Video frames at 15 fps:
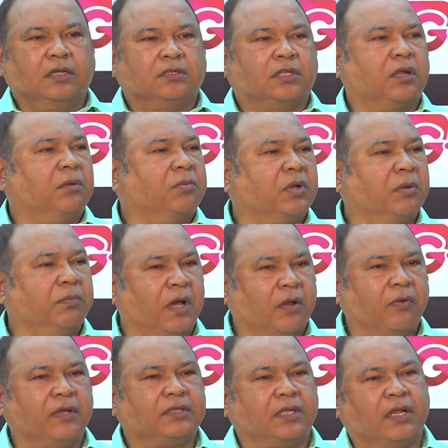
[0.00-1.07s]
তাহলে মনে হয়
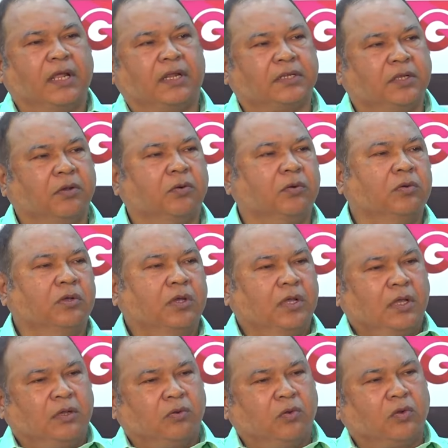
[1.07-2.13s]
ভালো হয় তাহলে আর কেউ
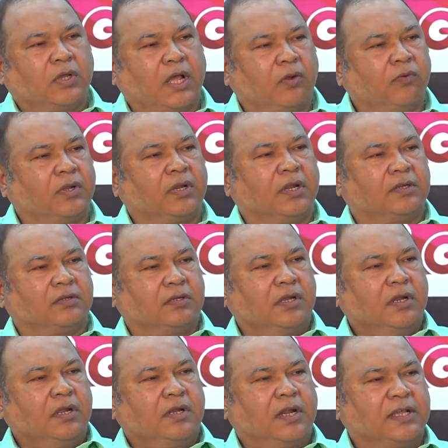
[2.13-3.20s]
কোনো খেলোয়াড় আর
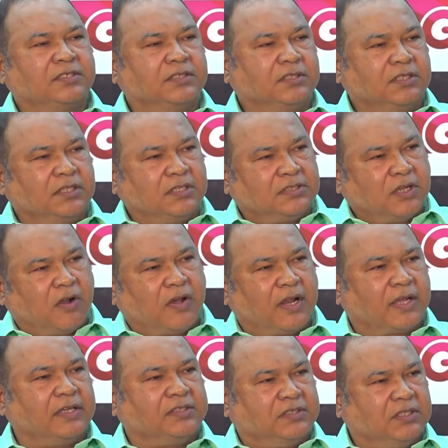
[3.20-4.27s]
রাজনীতিতে যাওয়ার
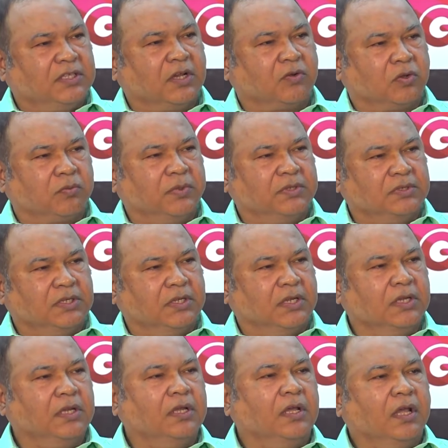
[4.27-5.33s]
আগে চিন্তা করবেন যে
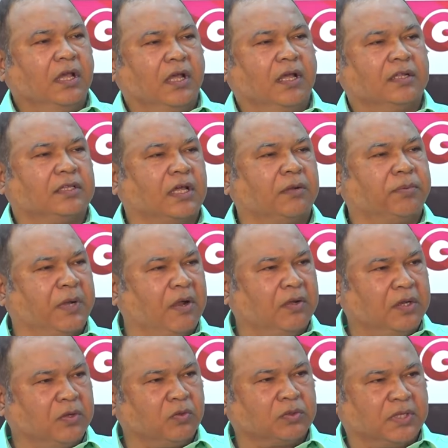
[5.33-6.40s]
তার
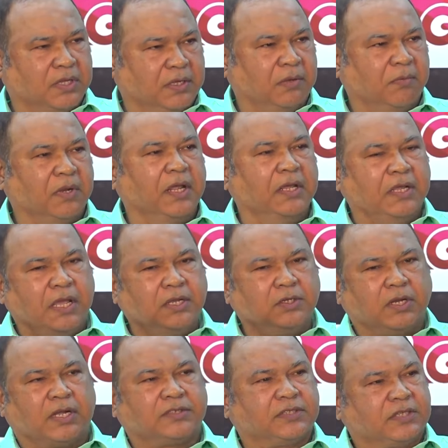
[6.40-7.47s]
প্রায়োরিটি কোথায় মানে এই
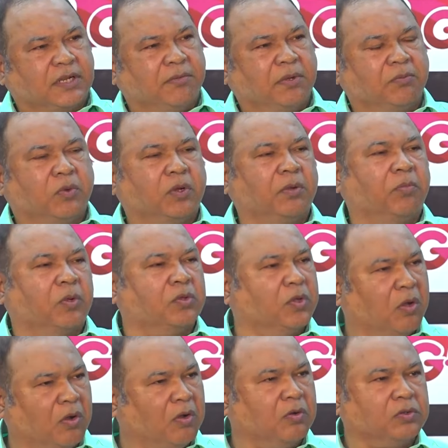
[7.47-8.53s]
রাস্তাটা আমার মনে হয় বন্ধ
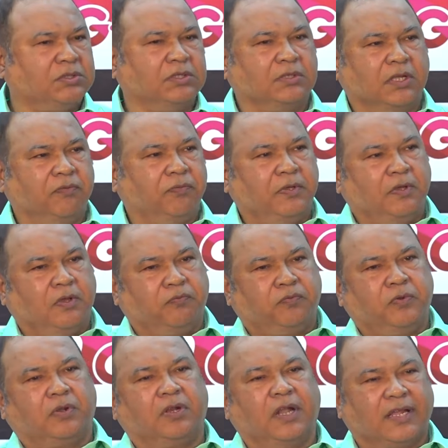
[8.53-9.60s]
হওয়া উচিত ইফ ইউ ইফ
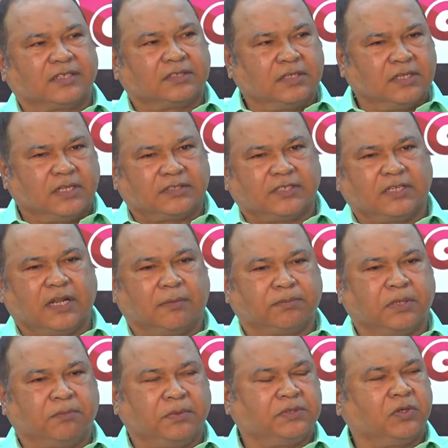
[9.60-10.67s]
ইউ আর ন্যাশনাল অ্যাসেট
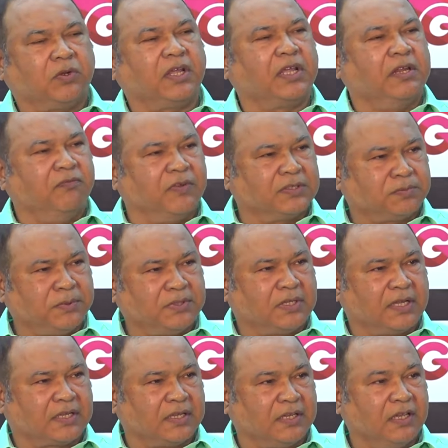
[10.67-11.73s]
আপনার পিছনে অনেক ইনভেস্টমেন্ট
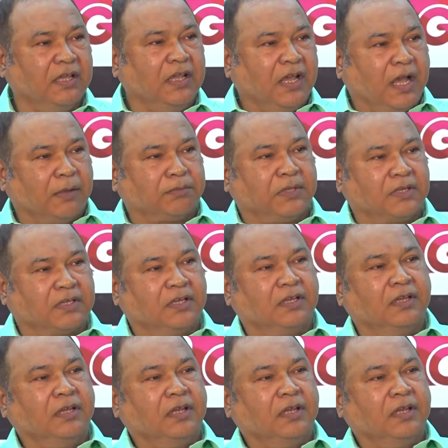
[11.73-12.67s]
থাকে আপনাকে